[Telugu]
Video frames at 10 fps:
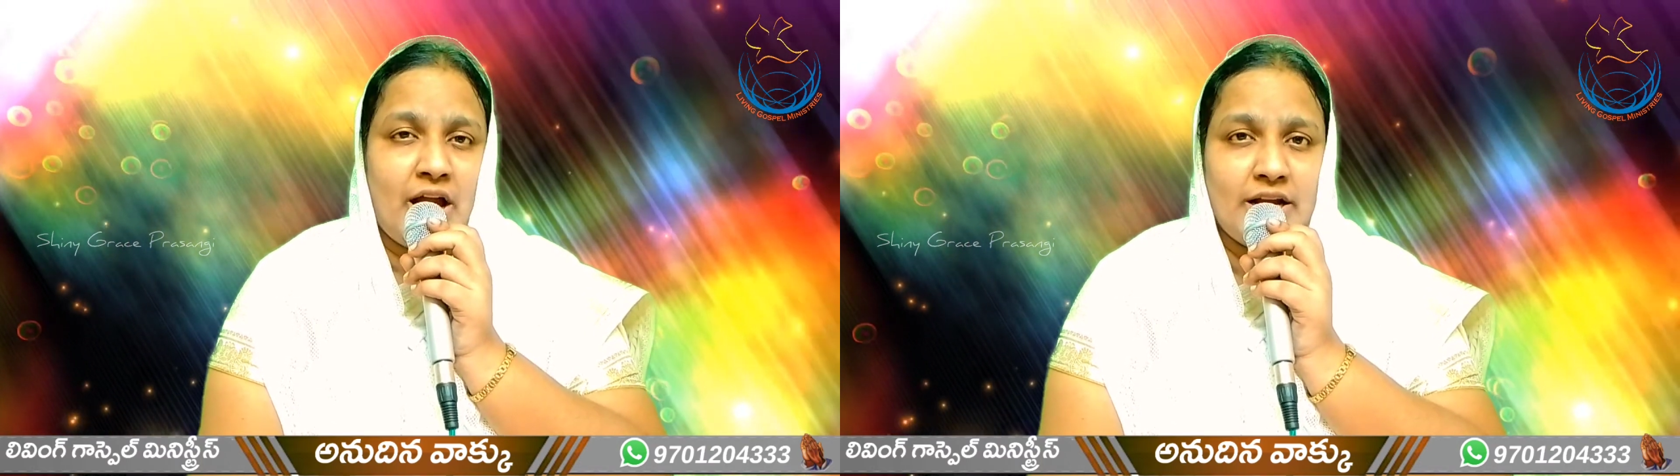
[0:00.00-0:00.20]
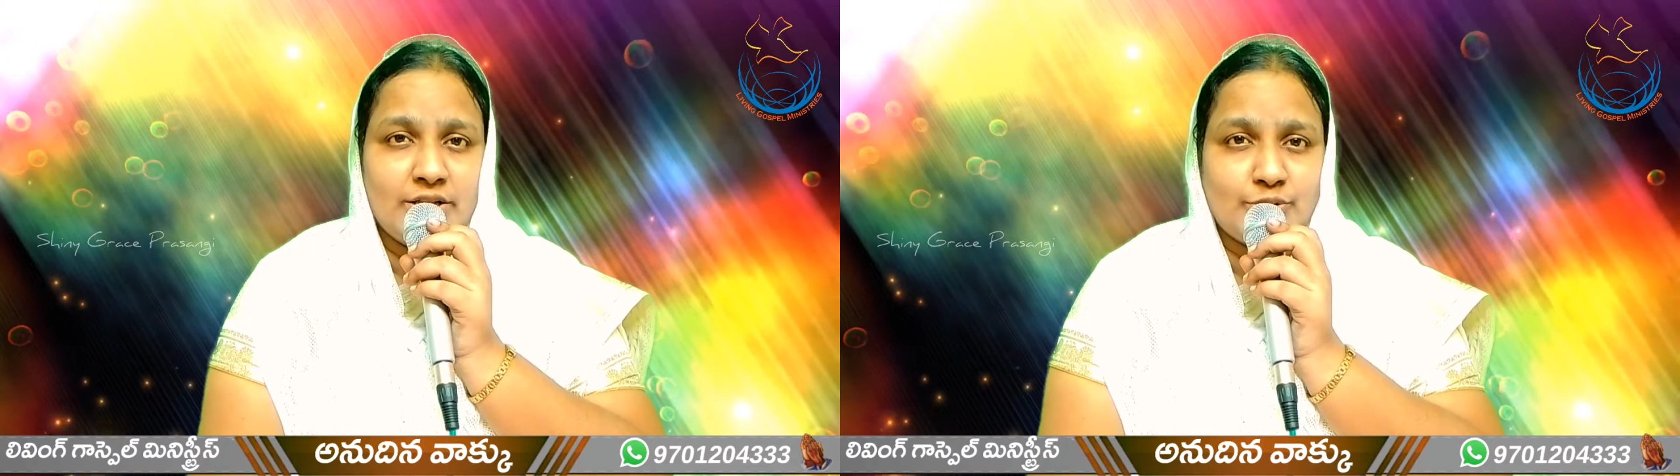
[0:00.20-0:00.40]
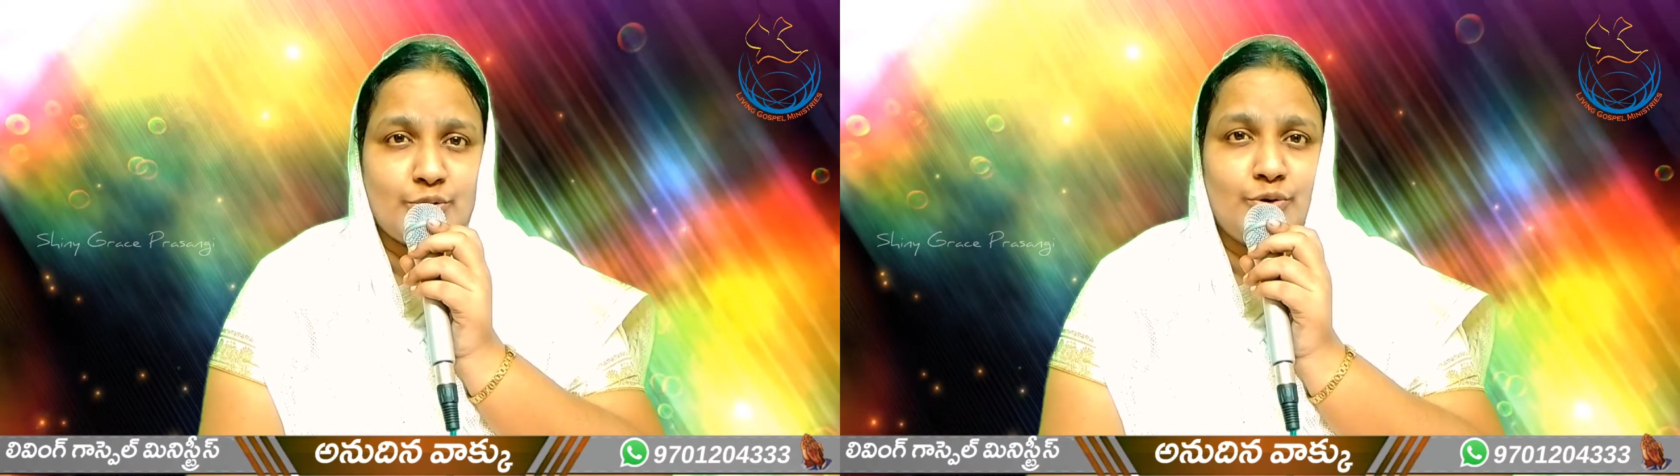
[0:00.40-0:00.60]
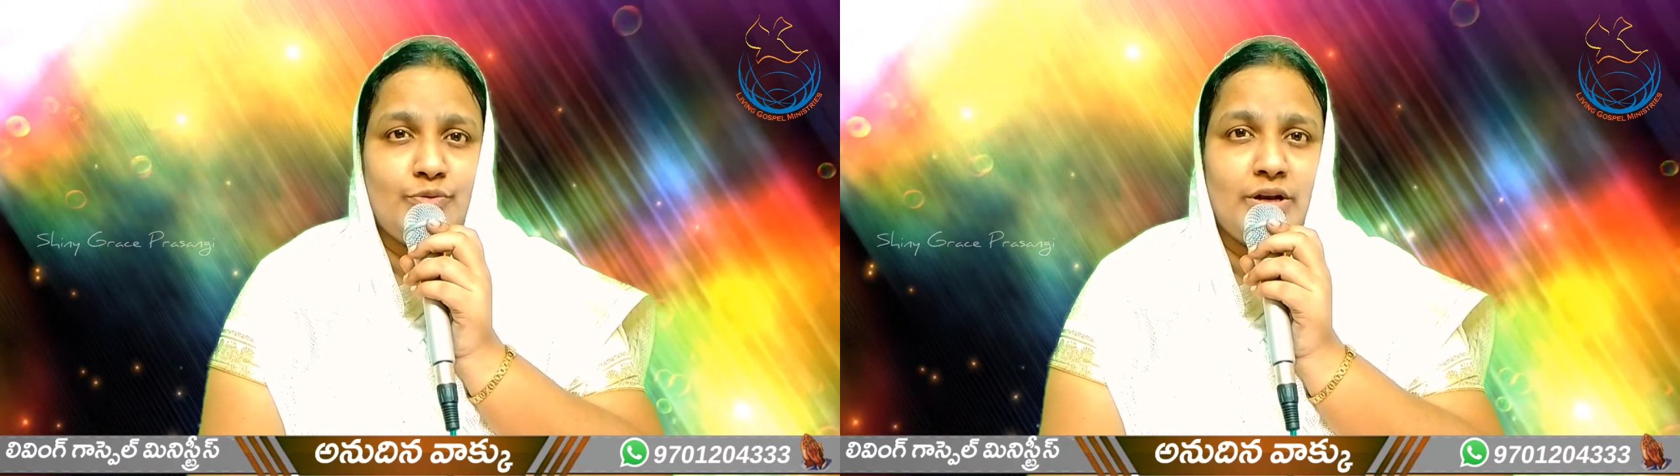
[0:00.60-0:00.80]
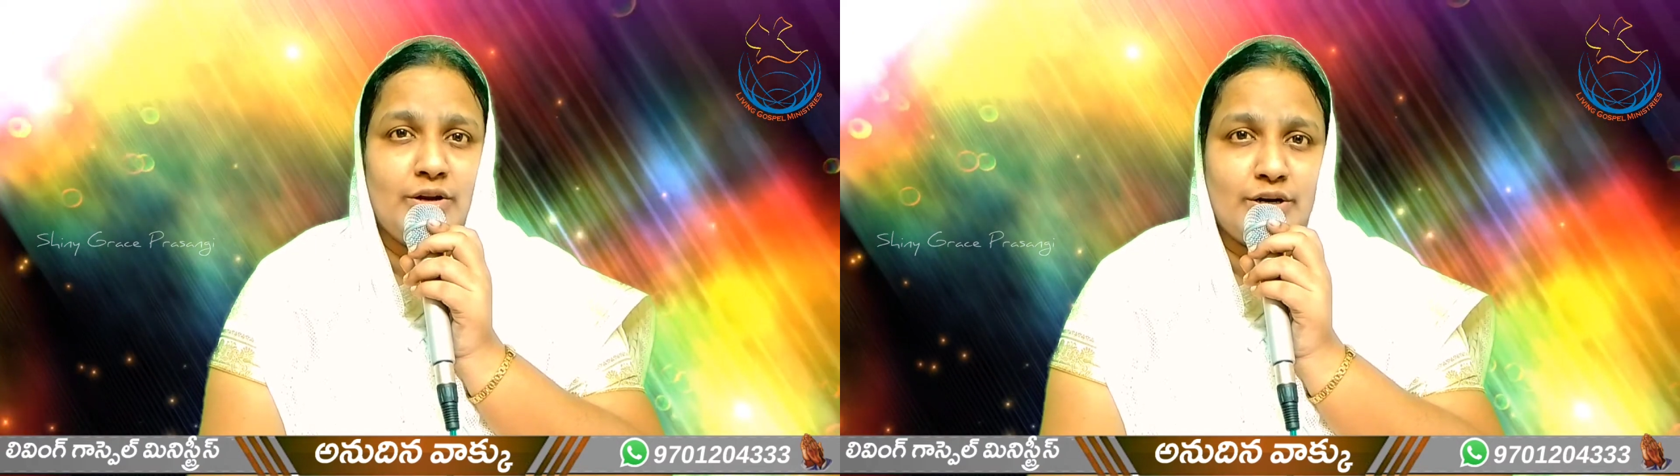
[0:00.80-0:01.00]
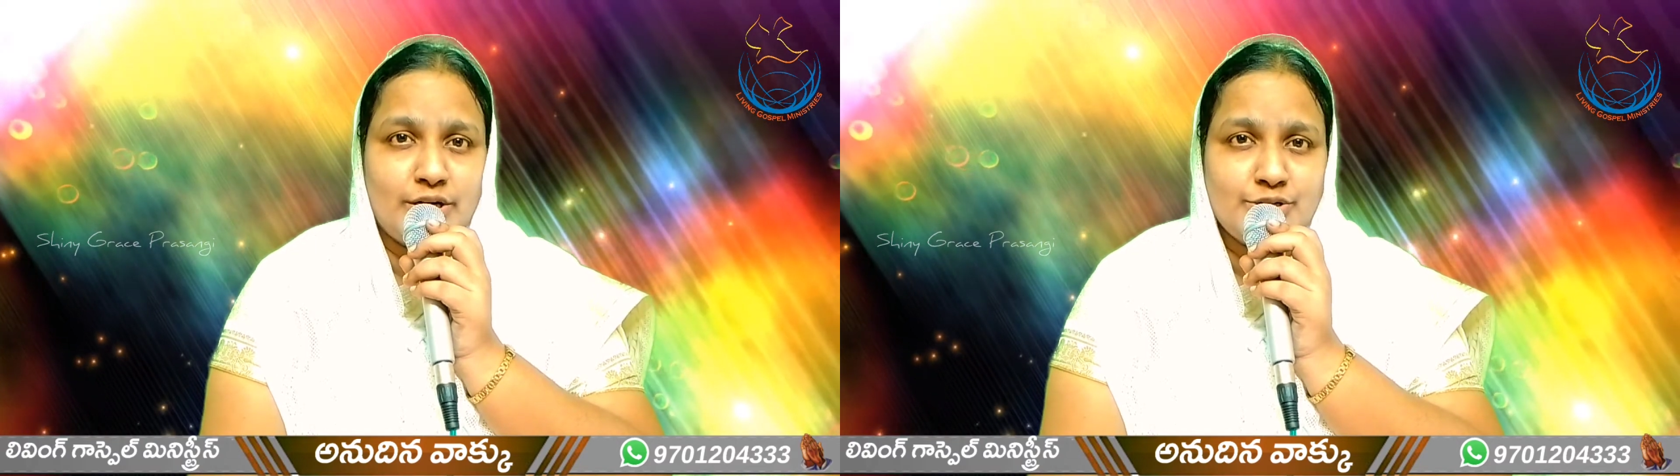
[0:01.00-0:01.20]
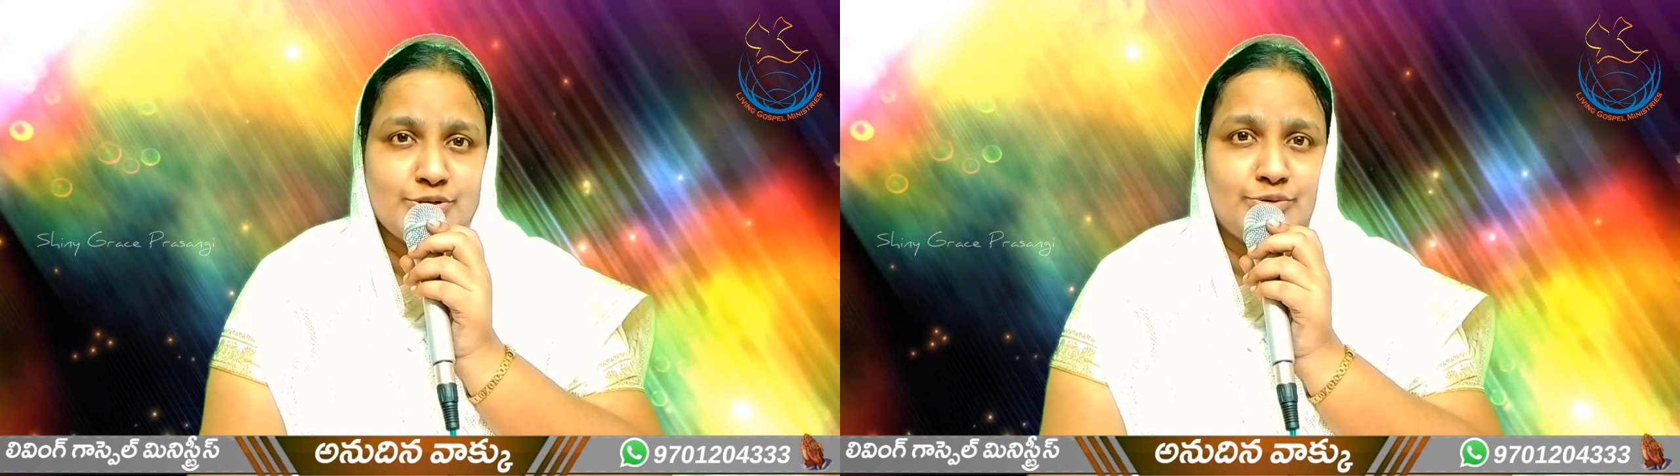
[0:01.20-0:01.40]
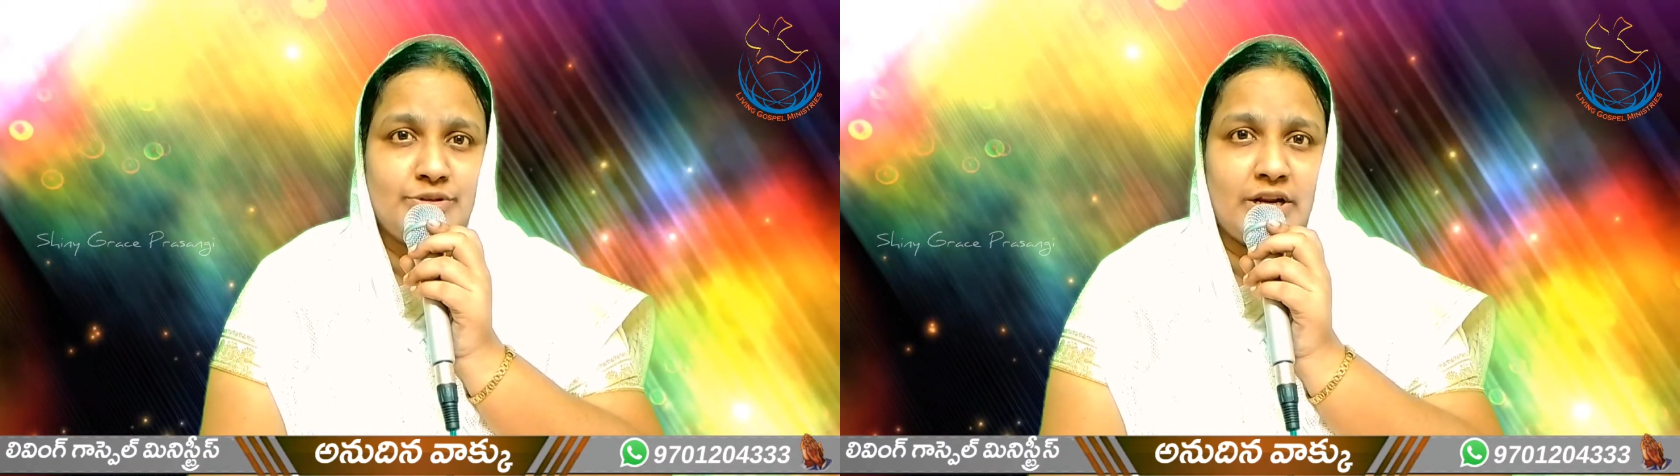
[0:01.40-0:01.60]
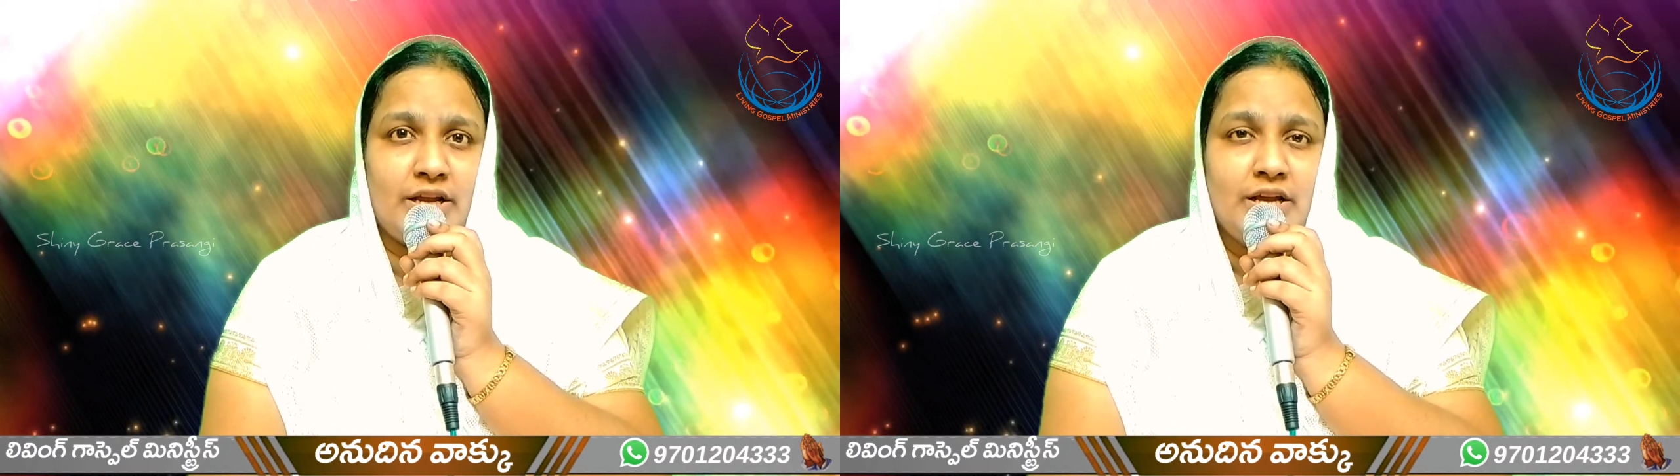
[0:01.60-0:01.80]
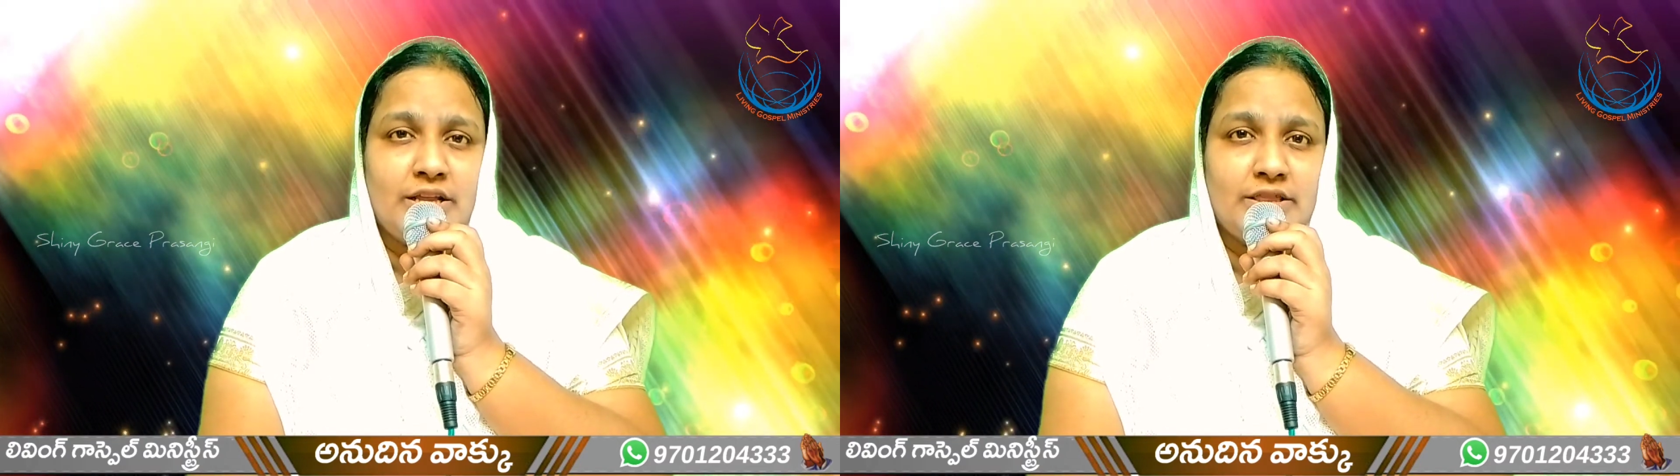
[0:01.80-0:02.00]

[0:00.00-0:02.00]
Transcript: ఆయన త్రోవల్లో నడుచుకుంటే